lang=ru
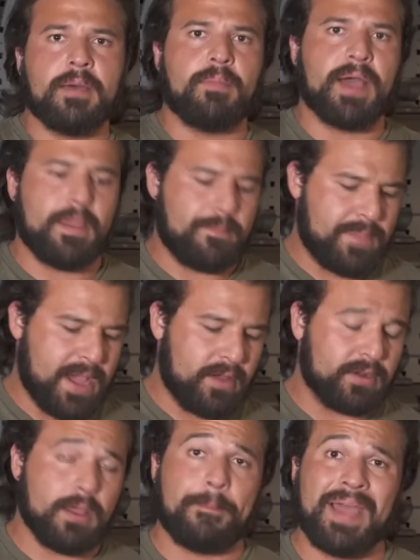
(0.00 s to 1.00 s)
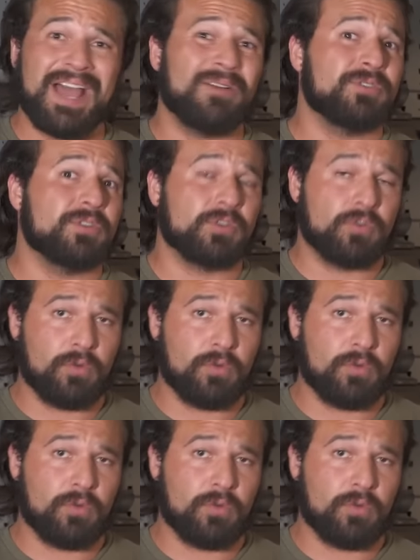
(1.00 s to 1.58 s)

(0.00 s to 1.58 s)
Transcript: оружия без патронов на 600